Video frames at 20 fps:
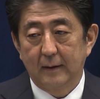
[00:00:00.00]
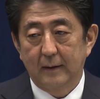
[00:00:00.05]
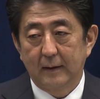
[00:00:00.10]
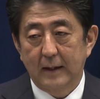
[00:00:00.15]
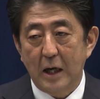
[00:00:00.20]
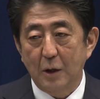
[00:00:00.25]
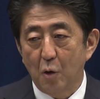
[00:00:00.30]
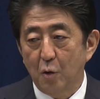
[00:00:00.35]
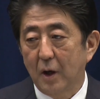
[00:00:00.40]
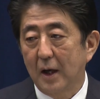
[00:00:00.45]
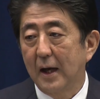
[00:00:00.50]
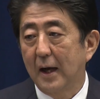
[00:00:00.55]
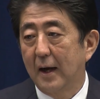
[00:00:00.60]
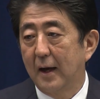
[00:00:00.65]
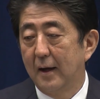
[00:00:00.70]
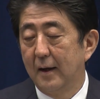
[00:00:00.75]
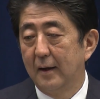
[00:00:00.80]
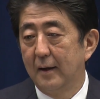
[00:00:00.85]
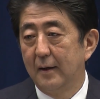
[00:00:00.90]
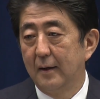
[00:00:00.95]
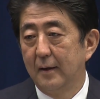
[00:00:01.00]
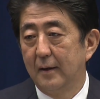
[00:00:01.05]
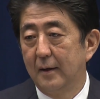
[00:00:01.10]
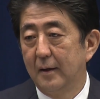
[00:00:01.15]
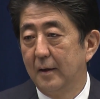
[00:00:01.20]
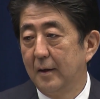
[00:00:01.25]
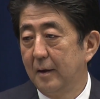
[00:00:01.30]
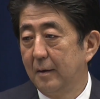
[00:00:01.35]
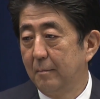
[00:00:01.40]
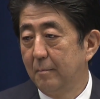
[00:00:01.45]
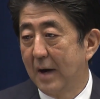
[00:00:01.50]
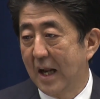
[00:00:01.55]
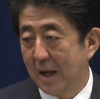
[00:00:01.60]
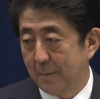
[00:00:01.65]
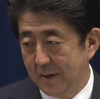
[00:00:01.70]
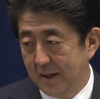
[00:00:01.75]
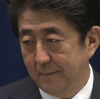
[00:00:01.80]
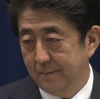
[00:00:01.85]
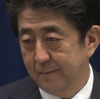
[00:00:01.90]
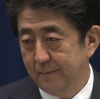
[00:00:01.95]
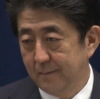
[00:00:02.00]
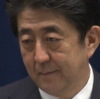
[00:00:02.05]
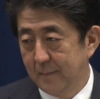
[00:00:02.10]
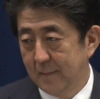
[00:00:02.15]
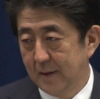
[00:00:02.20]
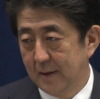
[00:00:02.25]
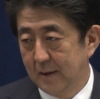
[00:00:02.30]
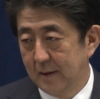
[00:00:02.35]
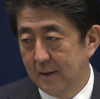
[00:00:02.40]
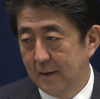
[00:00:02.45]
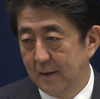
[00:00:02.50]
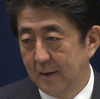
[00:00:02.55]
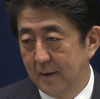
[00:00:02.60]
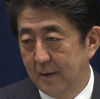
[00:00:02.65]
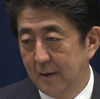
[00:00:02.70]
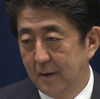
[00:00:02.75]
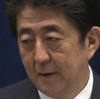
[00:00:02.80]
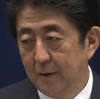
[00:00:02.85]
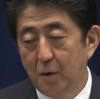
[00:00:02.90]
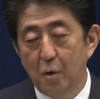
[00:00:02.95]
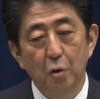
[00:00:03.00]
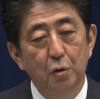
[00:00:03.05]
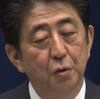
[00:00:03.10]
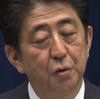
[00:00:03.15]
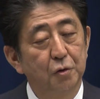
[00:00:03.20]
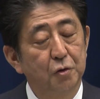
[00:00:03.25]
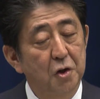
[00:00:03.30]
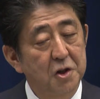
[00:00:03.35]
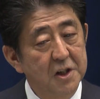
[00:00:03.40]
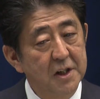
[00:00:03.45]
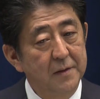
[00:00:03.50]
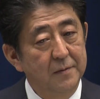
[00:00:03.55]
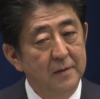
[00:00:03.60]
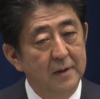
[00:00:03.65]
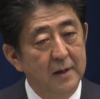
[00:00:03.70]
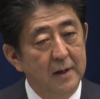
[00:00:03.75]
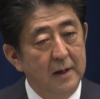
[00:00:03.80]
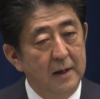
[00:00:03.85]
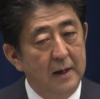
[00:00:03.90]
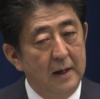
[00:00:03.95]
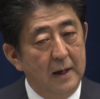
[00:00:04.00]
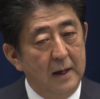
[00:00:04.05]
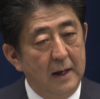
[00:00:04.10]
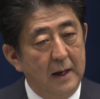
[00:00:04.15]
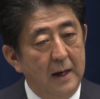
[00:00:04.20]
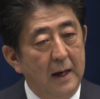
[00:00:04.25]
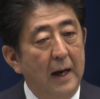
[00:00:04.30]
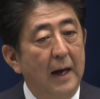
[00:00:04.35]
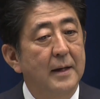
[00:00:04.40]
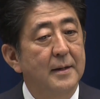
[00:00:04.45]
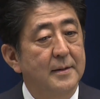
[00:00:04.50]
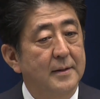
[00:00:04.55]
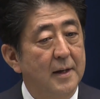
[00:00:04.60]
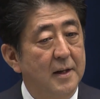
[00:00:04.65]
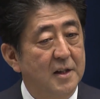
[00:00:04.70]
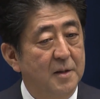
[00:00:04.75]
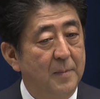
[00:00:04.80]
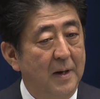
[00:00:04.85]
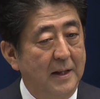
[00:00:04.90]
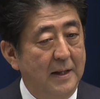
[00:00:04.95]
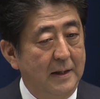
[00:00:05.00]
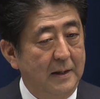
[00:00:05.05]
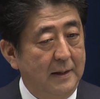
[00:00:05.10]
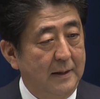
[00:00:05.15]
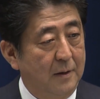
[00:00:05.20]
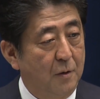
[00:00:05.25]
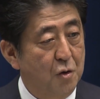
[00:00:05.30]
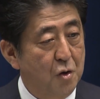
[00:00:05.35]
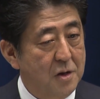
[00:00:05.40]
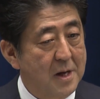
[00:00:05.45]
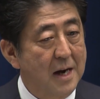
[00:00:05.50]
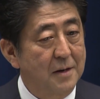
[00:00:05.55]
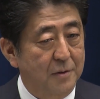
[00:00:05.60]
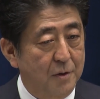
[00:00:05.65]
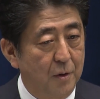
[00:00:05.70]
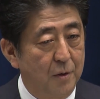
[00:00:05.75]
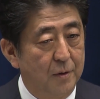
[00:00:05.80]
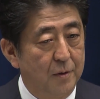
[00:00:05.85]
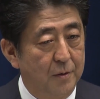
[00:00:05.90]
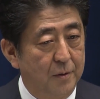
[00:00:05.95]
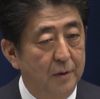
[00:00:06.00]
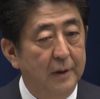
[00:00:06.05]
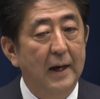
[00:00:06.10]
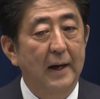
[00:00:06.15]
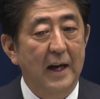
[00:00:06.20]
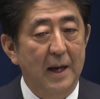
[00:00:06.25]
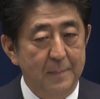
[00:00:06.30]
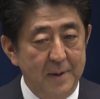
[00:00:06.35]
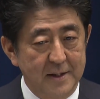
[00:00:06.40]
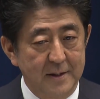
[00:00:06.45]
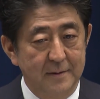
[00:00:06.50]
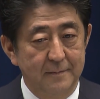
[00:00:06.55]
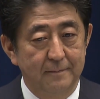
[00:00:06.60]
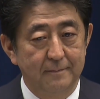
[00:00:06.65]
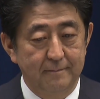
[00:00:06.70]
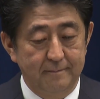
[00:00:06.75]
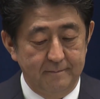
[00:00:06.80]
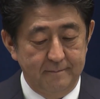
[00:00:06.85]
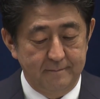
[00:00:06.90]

過去から学び、教訓とし、反省すべきことであると考えます。